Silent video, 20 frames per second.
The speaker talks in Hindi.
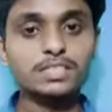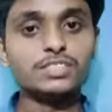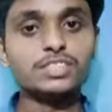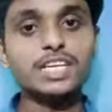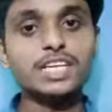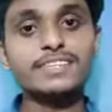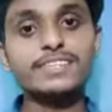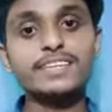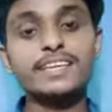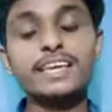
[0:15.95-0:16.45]

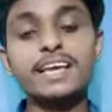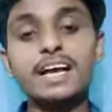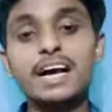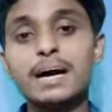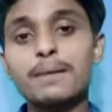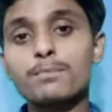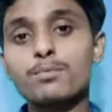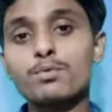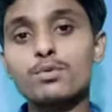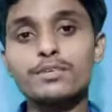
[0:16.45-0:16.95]
जैसे कि
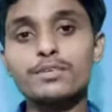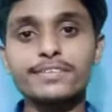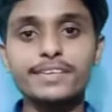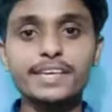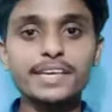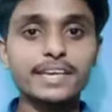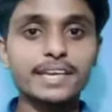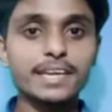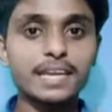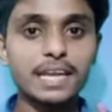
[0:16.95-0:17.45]
आपको
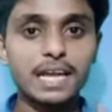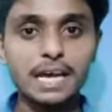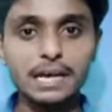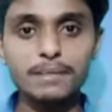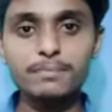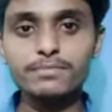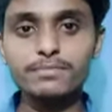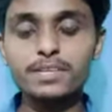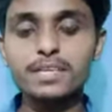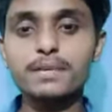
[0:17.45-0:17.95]
इसके
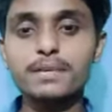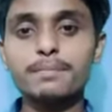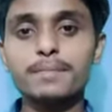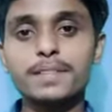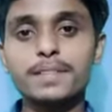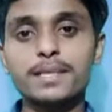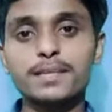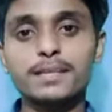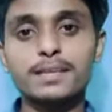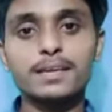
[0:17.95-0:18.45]
नाम से ही
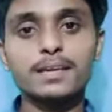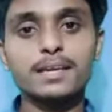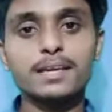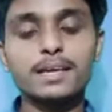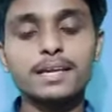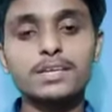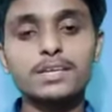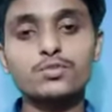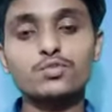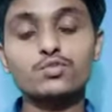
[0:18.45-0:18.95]
पता चल गया
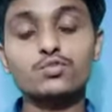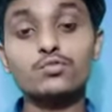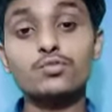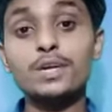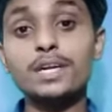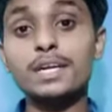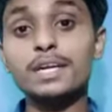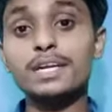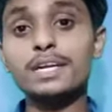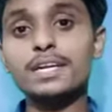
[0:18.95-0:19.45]
है कि
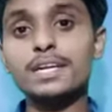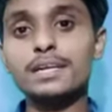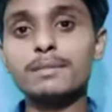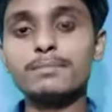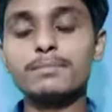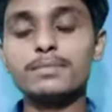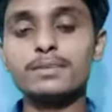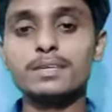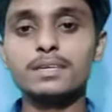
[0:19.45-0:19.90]
स्वीट ड्रीम